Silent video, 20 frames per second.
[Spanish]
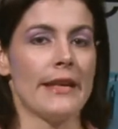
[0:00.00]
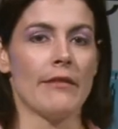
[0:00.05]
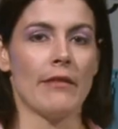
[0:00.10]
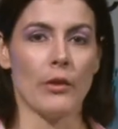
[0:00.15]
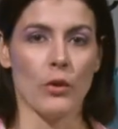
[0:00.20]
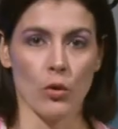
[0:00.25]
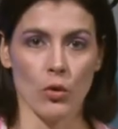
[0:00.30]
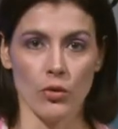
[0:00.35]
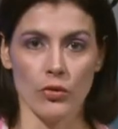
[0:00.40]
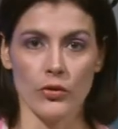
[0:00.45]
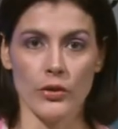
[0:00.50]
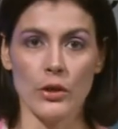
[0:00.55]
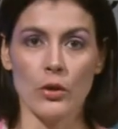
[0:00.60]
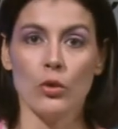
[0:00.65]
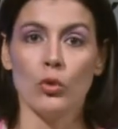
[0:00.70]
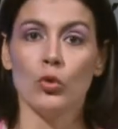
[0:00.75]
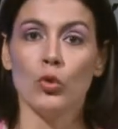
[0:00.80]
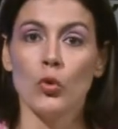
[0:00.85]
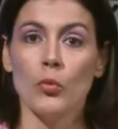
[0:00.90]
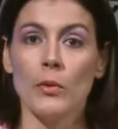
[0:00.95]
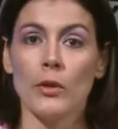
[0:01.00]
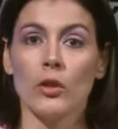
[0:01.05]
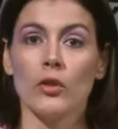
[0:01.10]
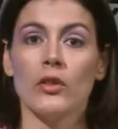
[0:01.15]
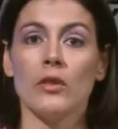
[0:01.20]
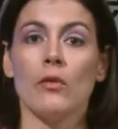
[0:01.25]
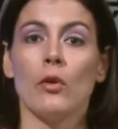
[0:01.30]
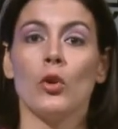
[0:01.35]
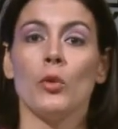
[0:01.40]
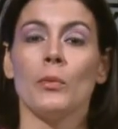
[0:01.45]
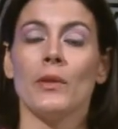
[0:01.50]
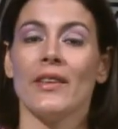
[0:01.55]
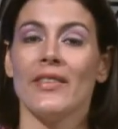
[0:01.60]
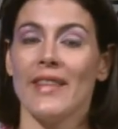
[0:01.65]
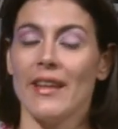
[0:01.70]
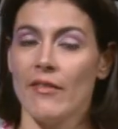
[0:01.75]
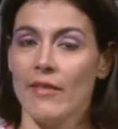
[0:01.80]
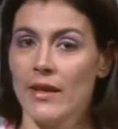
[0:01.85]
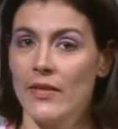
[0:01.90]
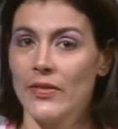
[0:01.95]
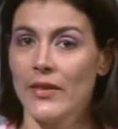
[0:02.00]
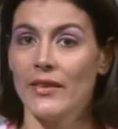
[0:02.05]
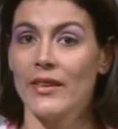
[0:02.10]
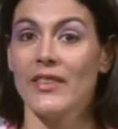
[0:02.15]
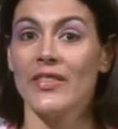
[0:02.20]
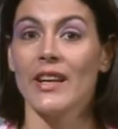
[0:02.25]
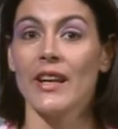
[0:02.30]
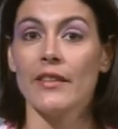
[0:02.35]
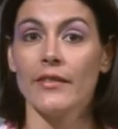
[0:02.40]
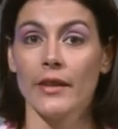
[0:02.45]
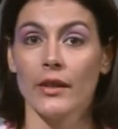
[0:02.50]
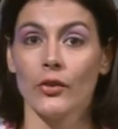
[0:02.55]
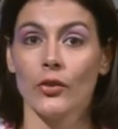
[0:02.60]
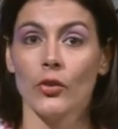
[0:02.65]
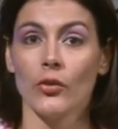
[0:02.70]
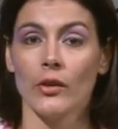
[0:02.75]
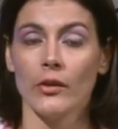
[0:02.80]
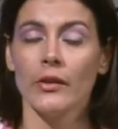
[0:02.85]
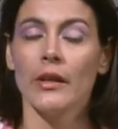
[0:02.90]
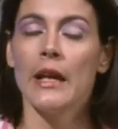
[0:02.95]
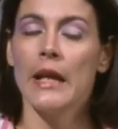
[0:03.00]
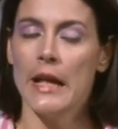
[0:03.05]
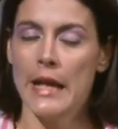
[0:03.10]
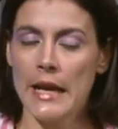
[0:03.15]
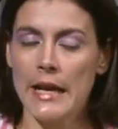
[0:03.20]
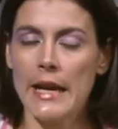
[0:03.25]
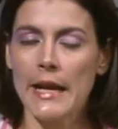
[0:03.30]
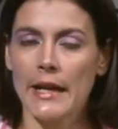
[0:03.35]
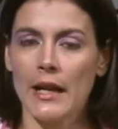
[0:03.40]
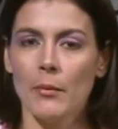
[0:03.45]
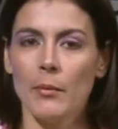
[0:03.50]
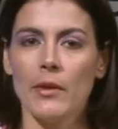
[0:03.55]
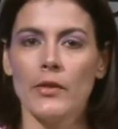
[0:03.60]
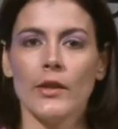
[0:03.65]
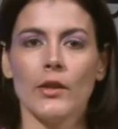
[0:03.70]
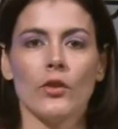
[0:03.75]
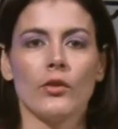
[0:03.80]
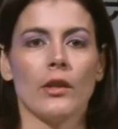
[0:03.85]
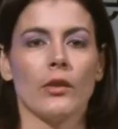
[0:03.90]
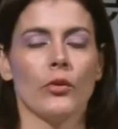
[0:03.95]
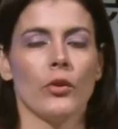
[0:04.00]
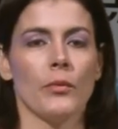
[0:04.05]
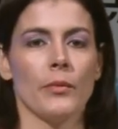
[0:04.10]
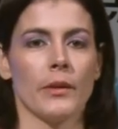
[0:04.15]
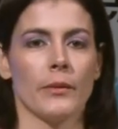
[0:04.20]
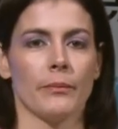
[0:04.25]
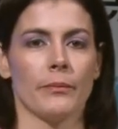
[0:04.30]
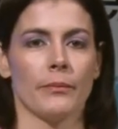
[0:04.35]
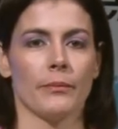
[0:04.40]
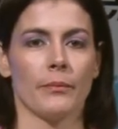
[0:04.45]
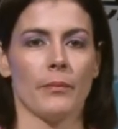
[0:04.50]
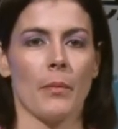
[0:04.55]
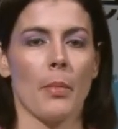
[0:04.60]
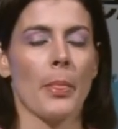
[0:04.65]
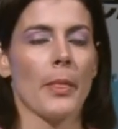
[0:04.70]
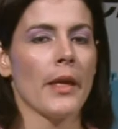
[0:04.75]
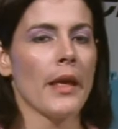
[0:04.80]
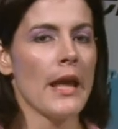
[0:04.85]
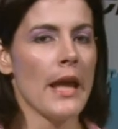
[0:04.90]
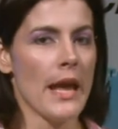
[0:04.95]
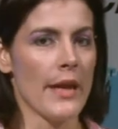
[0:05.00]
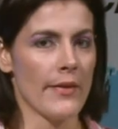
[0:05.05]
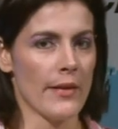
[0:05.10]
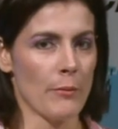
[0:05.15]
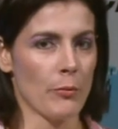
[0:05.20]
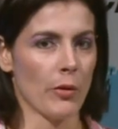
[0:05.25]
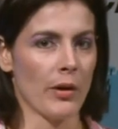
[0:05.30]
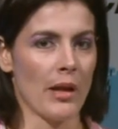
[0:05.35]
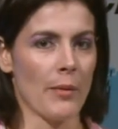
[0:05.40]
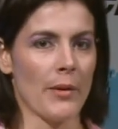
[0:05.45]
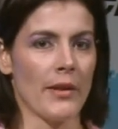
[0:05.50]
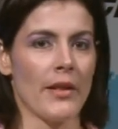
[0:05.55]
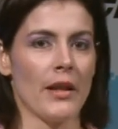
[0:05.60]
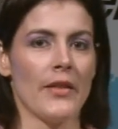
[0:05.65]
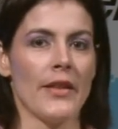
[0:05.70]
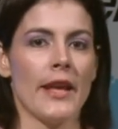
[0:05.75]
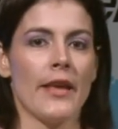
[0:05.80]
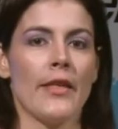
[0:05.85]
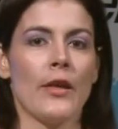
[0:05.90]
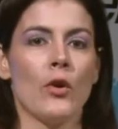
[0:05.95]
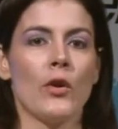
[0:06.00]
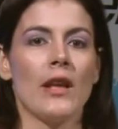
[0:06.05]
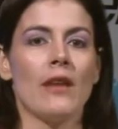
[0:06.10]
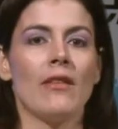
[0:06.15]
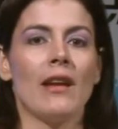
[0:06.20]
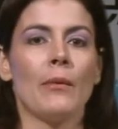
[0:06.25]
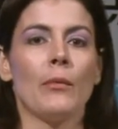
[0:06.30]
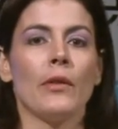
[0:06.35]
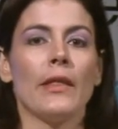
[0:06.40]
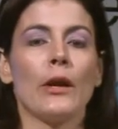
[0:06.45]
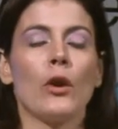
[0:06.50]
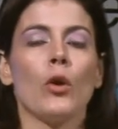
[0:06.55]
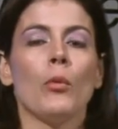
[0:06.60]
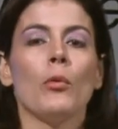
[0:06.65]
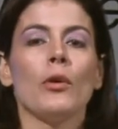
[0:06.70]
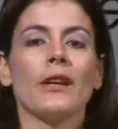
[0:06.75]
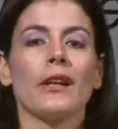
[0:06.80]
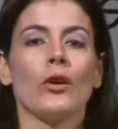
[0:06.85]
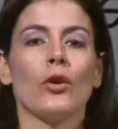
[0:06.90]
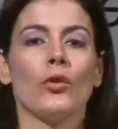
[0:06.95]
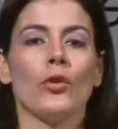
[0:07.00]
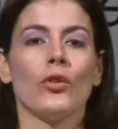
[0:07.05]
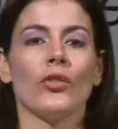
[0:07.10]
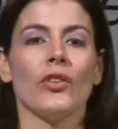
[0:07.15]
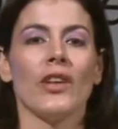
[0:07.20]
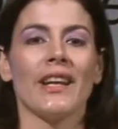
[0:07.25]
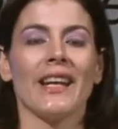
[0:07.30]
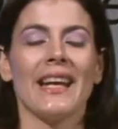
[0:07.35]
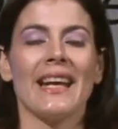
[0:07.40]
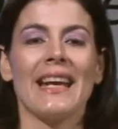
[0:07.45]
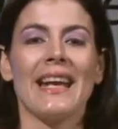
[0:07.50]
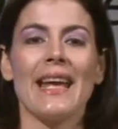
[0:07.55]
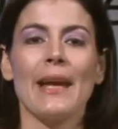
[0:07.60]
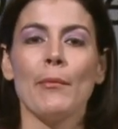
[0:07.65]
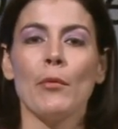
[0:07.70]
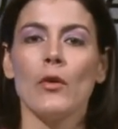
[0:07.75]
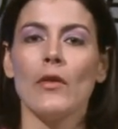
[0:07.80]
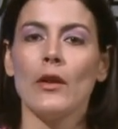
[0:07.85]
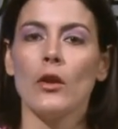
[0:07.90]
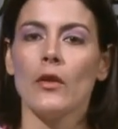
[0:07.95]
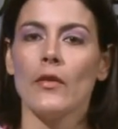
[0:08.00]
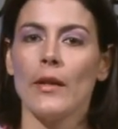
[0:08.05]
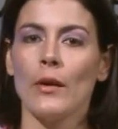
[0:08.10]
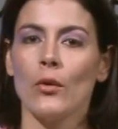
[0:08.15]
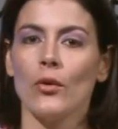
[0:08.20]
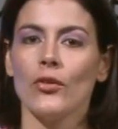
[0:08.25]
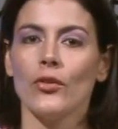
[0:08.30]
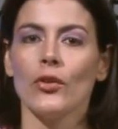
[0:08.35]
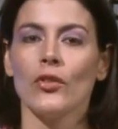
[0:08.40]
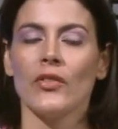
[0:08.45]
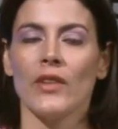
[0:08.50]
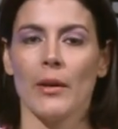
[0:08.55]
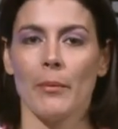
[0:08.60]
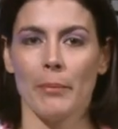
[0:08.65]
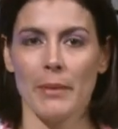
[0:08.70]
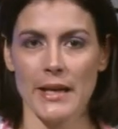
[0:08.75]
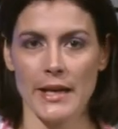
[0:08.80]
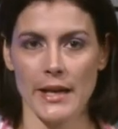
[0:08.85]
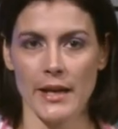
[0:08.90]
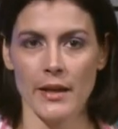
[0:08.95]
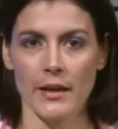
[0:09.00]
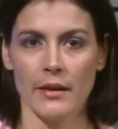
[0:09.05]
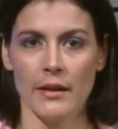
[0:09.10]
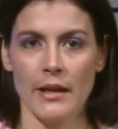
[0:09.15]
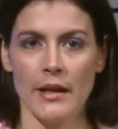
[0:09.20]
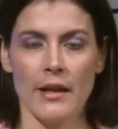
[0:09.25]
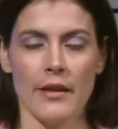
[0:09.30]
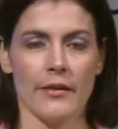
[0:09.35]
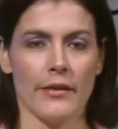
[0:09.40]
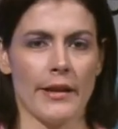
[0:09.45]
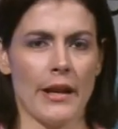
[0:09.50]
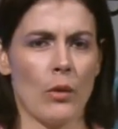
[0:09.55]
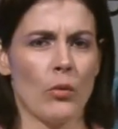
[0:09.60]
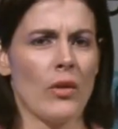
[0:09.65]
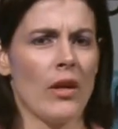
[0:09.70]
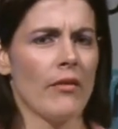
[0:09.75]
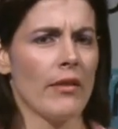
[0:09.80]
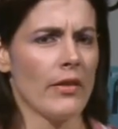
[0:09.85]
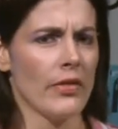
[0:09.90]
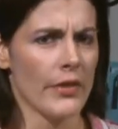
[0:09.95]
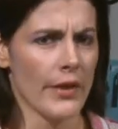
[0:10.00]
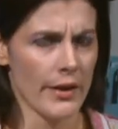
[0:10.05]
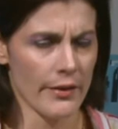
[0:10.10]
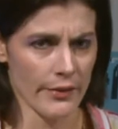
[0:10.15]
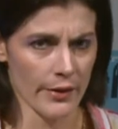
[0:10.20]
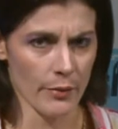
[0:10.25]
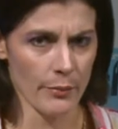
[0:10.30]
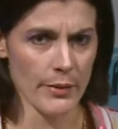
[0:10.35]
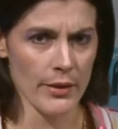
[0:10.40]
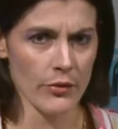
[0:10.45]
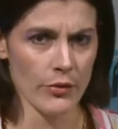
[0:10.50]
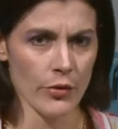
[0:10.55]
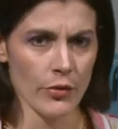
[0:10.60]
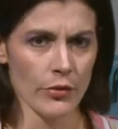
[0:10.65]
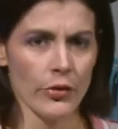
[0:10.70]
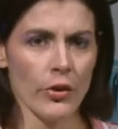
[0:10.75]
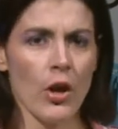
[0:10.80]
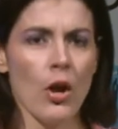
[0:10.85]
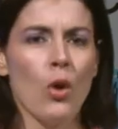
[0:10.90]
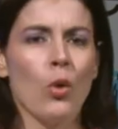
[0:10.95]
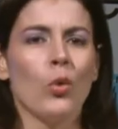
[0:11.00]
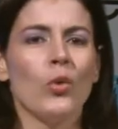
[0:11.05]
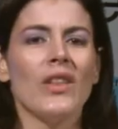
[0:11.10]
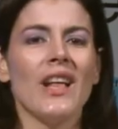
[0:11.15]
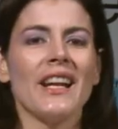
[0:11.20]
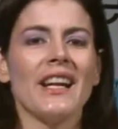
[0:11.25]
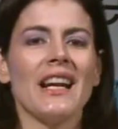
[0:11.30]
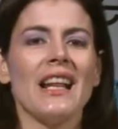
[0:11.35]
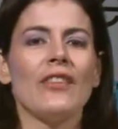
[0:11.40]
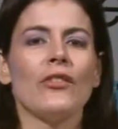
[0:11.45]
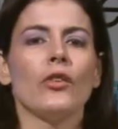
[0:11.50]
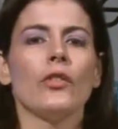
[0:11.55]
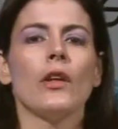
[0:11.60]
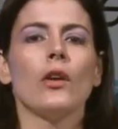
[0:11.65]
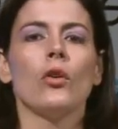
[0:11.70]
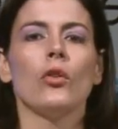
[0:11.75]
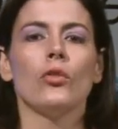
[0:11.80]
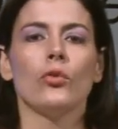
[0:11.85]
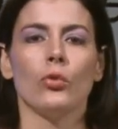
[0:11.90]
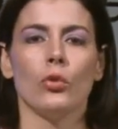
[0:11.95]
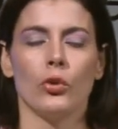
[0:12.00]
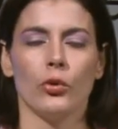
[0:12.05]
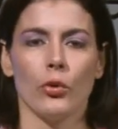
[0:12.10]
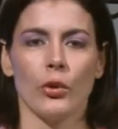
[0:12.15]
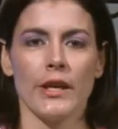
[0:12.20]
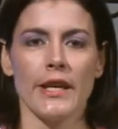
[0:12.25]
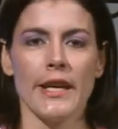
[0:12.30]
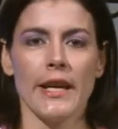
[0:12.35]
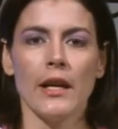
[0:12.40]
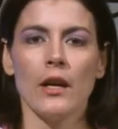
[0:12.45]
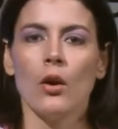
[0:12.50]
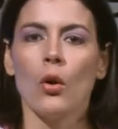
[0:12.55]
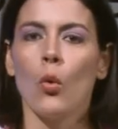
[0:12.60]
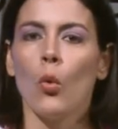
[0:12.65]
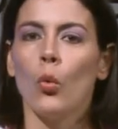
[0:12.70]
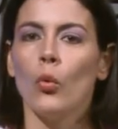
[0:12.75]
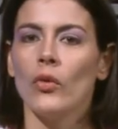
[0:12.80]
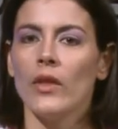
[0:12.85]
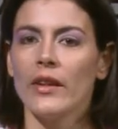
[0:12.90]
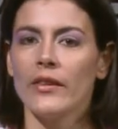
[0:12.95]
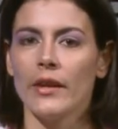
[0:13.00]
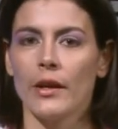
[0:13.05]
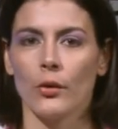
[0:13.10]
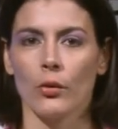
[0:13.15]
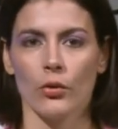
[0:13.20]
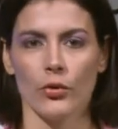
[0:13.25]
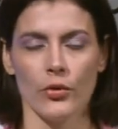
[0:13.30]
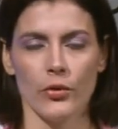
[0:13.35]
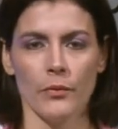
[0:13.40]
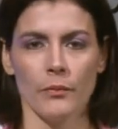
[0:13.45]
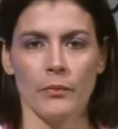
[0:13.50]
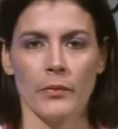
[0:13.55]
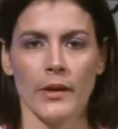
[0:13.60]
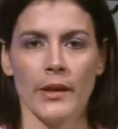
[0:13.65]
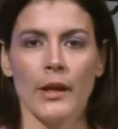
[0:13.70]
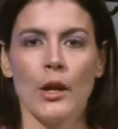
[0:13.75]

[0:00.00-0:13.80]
llevando consigo números y volúmenes de ventas y transacciones que realmente nos asombran. En el programa del día de hoy hablamos de cómo reconocer qué modelo de negocios te aplica. ¿Será una venta de servicios, una relación de consultoría, un desarrollo?